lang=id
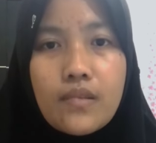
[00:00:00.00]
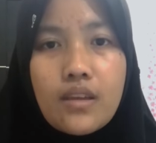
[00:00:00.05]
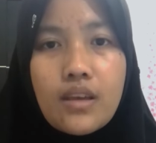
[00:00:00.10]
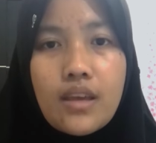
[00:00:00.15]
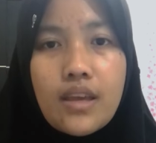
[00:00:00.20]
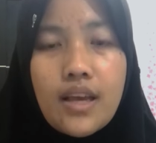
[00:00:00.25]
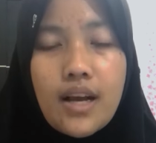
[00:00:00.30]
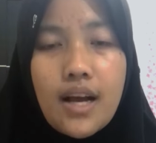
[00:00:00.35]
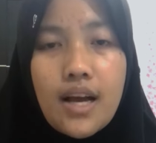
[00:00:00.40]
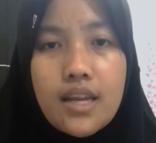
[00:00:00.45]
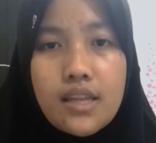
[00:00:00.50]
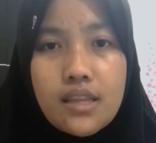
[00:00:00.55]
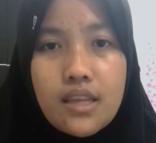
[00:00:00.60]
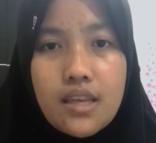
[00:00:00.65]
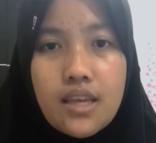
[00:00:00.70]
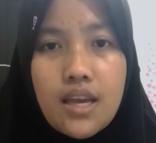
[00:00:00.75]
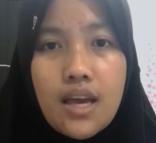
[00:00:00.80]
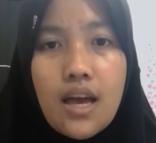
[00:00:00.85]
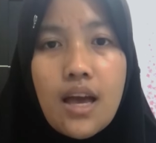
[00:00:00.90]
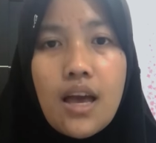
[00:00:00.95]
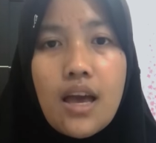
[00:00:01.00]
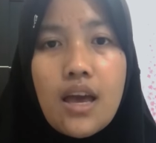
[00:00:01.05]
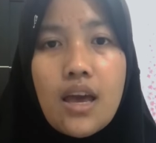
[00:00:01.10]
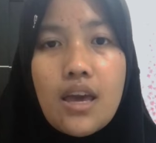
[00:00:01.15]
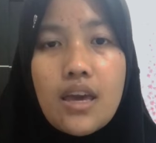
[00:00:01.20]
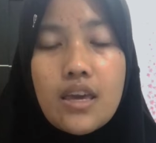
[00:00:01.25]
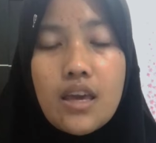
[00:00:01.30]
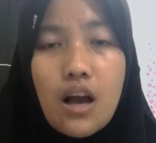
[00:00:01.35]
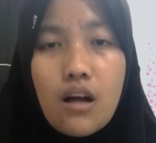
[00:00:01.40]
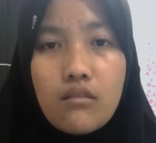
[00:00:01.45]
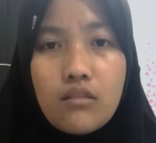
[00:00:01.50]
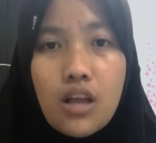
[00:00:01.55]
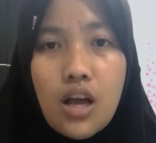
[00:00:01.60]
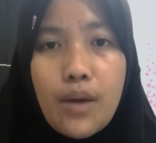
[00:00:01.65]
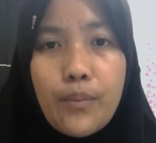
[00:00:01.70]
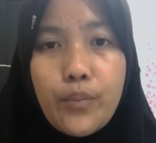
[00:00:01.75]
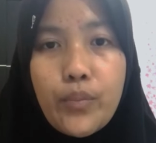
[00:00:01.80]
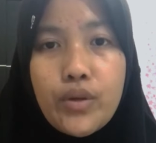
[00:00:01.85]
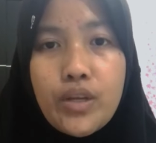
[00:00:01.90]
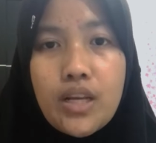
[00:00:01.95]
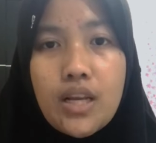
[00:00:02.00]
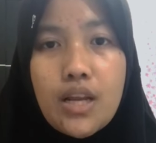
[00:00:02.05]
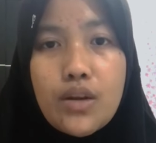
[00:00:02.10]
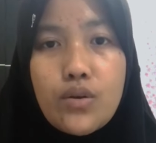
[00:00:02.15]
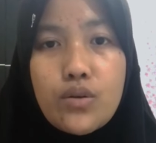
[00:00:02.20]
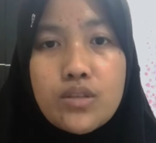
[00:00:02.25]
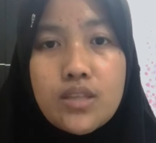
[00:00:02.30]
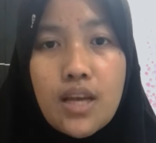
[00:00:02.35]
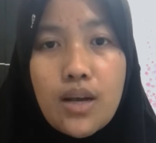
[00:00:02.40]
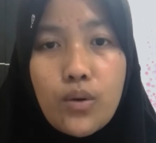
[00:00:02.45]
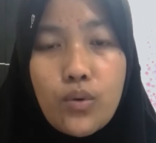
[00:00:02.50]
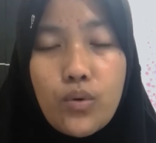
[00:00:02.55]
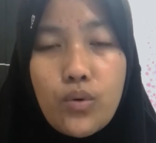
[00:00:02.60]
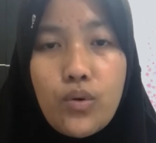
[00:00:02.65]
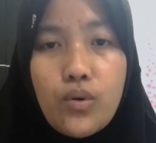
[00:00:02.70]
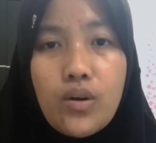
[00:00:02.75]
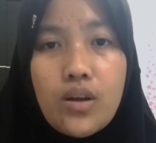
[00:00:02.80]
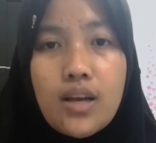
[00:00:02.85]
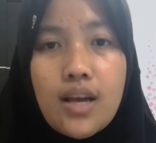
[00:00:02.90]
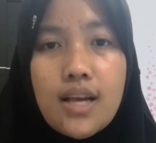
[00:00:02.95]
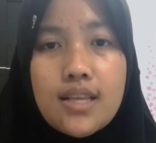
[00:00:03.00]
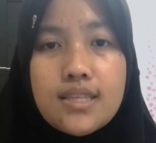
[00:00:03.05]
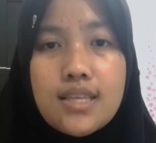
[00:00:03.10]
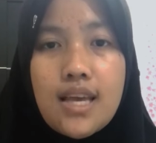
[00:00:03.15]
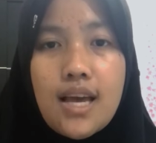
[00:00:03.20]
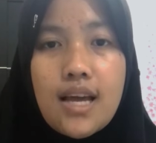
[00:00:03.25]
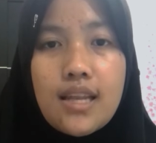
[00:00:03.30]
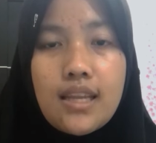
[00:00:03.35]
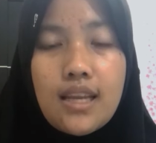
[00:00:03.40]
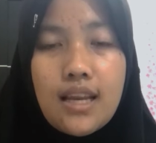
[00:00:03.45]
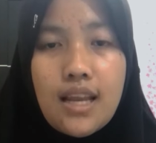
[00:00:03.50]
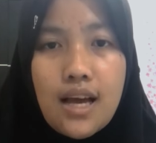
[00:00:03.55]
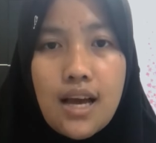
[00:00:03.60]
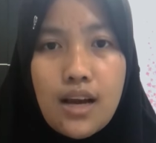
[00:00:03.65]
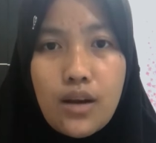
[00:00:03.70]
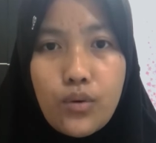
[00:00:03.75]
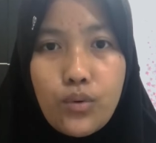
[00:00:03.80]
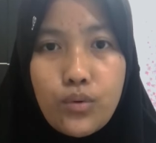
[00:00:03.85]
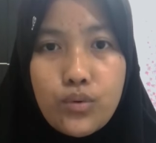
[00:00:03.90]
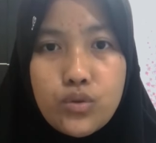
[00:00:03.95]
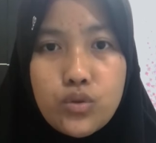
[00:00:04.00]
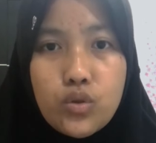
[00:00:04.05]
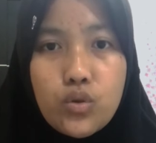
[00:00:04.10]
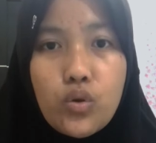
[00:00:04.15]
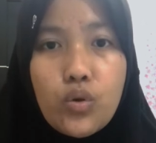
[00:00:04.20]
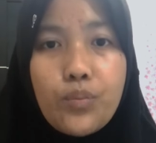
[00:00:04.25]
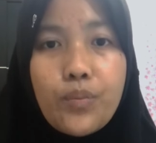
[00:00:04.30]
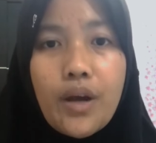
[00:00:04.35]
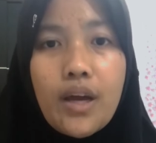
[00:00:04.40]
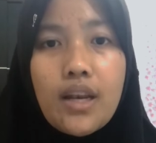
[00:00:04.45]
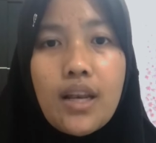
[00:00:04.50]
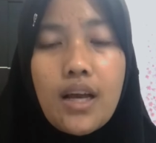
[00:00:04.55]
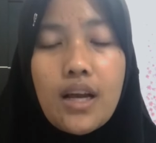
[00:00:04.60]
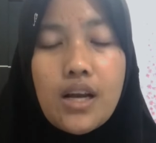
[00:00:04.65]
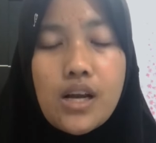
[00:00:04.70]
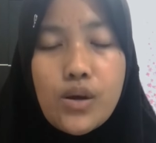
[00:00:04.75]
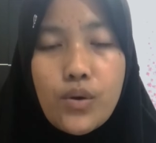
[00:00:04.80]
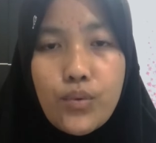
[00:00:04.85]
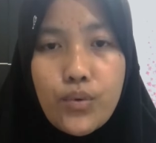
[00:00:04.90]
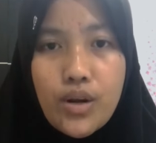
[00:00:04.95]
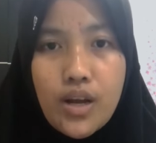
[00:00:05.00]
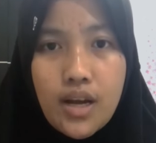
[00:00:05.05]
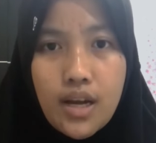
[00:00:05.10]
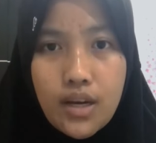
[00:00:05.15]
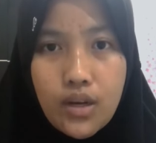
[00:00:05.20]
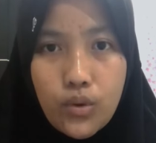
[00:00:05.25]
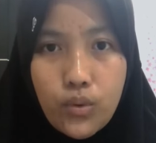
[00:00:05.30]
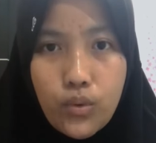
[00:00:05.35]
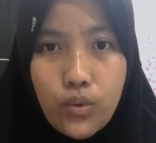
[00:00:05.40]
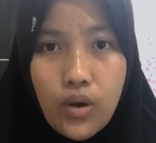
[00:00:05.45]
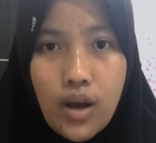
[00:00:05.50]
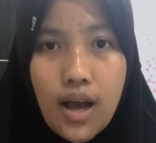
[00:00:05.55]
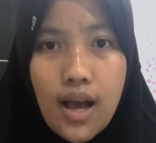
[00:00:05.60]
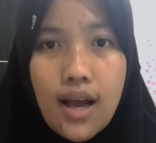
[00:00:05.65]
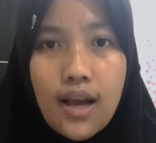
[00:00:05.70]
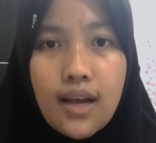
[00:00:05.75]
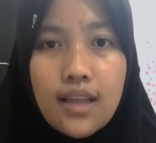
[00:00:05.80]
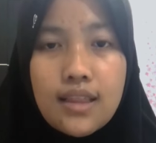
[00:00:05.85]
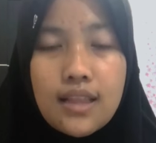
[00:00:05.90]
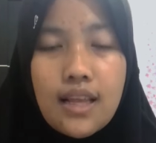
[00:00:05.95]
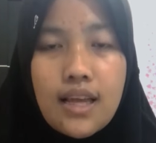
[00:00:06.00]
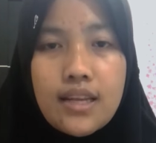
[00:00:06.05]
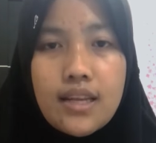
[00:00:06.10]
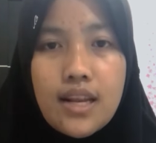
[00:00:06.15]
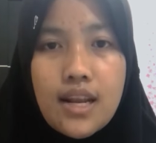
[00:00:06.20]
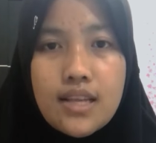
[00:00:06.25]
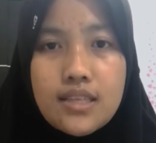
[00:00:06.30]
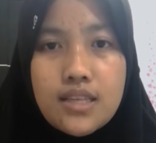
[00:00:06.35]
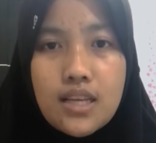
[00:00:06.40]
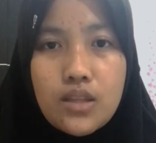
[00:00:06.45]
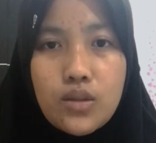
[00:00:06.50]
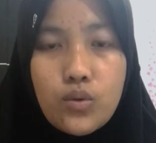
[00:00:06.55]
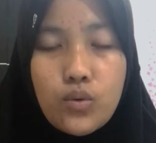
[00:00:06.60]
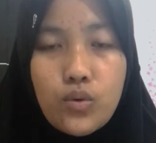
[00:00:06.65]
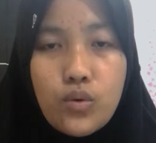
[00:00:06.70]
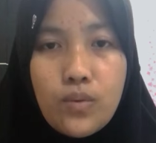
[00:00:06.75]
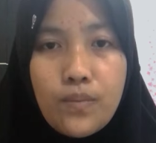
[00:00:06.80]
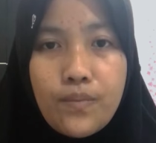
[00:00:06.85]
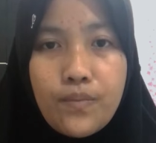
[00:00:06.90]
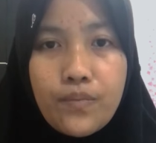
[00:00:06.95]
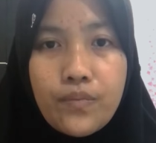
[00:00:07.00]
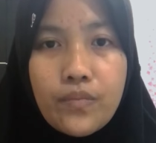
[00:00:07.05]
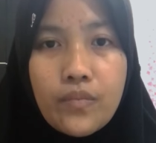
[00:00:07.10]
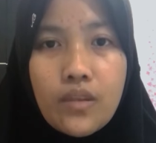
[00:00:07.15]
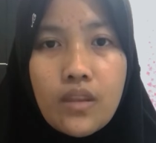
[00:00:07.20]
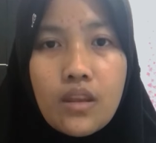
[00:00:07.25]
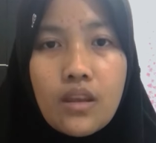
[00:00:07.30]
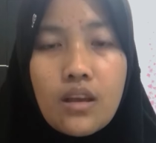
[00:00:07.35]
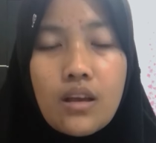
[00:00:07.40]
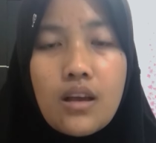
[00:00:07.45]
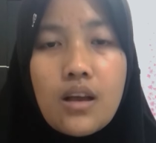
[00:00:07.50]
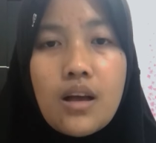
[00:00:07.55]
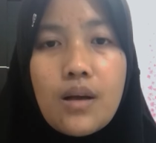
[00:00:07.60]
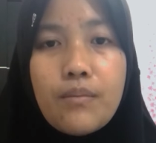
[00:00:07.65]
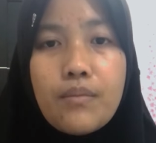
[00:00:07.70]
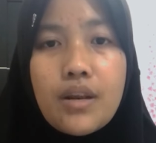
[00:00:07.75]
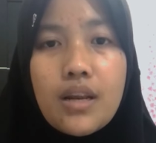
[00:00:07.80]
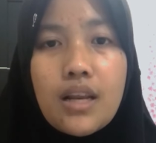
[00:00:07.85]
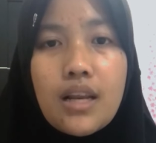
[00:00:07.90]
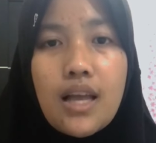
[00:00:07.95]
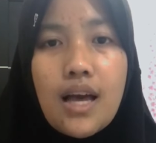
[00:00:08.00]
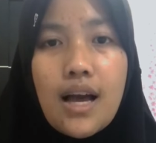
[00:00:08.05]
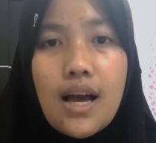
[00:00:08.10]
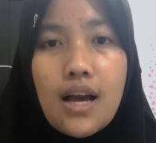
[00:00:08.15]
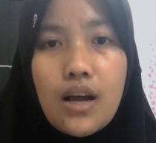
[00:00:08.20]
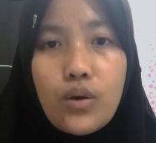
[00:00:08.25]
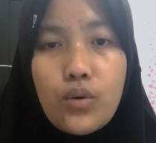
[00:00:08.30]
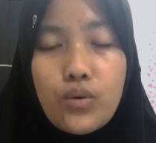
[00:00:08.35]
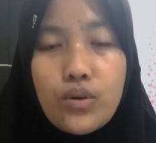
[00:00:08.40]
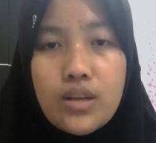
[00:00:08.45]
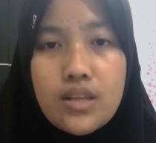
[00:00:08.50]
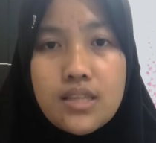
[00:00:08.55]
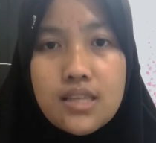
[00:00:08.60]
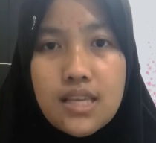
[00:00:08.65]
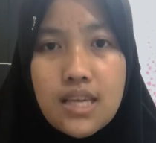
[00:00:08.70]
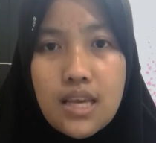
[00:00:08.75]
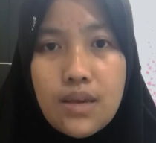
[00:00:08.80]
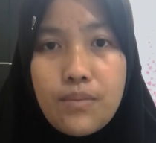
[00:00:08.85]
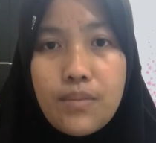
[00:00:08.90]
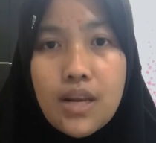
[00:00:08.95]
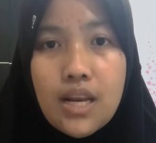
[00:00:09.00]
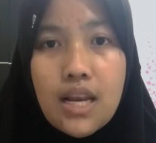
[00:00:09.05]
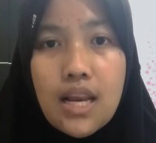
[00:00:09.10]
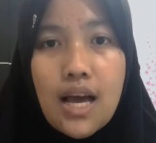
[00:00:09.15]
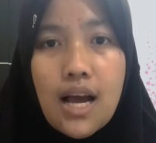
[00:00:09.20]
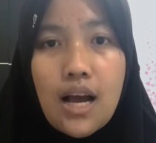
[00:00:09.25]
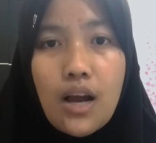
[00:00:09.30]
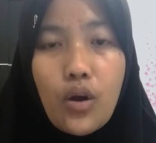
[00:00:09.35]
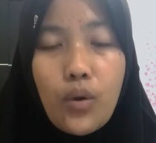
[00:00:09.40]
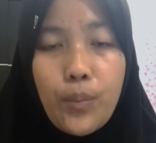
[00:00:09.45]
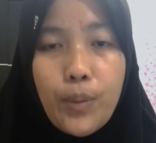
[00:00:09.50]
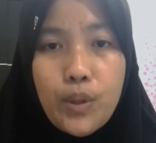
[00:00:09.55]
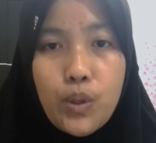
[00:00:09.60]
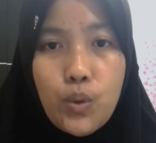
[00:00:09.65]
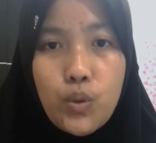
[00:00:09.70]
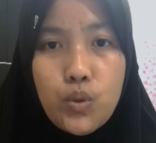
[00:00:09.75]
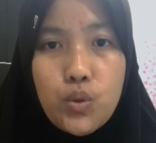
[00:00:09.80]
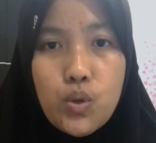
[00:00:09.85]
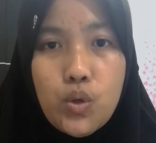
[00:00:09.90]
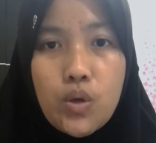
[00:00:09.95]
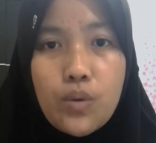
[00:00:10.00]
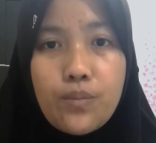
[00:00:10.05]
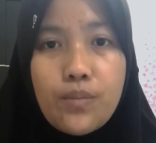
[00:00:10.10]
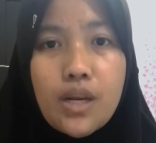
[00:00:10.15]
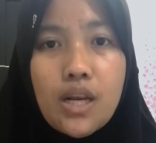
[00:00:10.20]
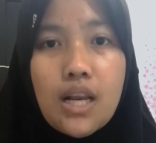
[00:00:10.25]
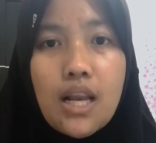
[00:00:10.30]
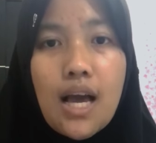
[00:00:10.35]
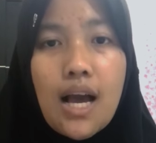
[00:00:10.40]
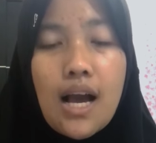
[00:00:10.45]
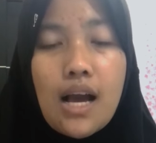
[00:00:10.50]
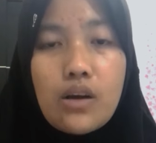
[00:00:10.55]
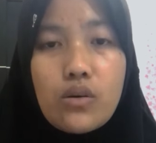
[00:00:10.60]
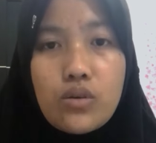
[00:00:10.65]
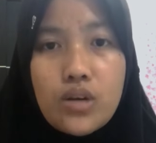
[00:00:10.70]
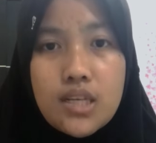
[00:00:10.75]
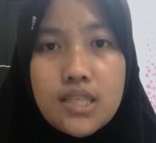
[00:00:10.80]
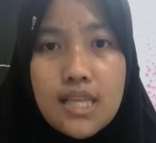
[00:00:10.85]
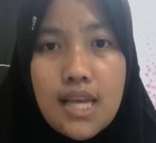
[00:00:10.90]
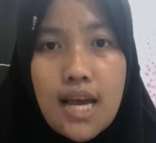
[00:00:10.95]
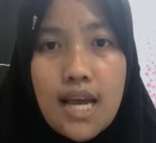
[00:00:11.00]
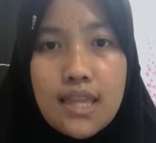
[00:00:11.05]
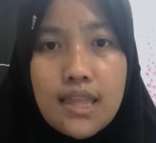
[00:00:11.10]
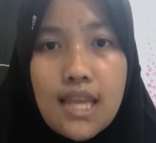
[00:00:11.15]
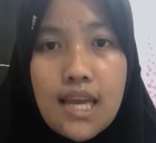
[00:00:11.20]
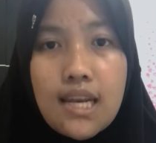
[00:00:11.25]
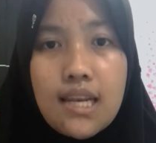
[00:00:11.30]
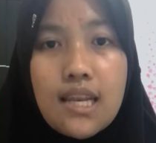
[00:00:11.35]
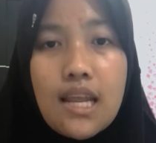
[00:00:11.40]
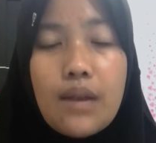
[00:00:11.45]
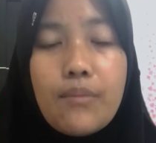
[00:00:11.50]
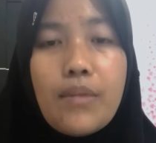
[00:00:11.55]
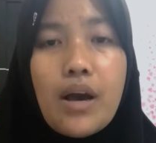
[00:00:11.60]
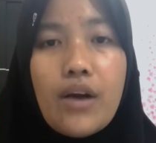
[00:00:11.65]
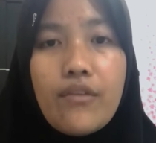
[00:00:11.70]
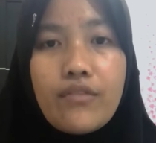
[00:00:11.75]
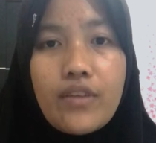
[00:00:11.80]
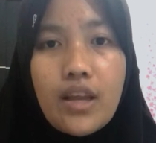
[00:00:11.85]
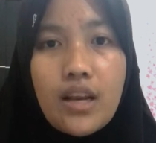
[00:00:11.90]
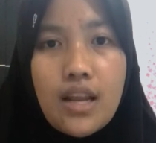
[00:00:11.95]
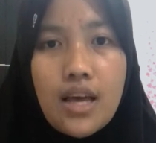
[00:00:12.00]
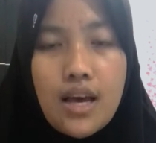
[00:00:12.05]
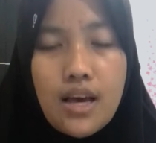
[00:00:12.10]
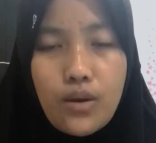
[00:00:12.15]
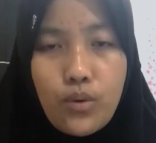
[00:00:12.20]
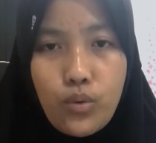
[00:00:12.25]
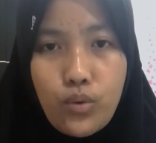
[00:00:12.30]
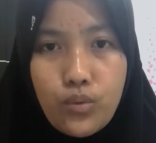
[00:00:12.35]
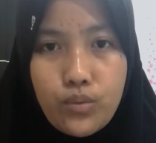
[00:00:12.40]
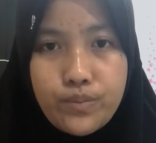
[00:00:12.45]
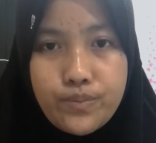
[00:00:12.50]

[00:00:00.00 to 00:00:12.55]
Yang artinya, Ya Allah ampunilah dosaku, kasihanilah aku, cukupkanlah kekuranganku, angkatlah derajatku, Berilah aku rizki, berilah aku petunjuk, berilah aku kesehatan, dan maafkanlah aku.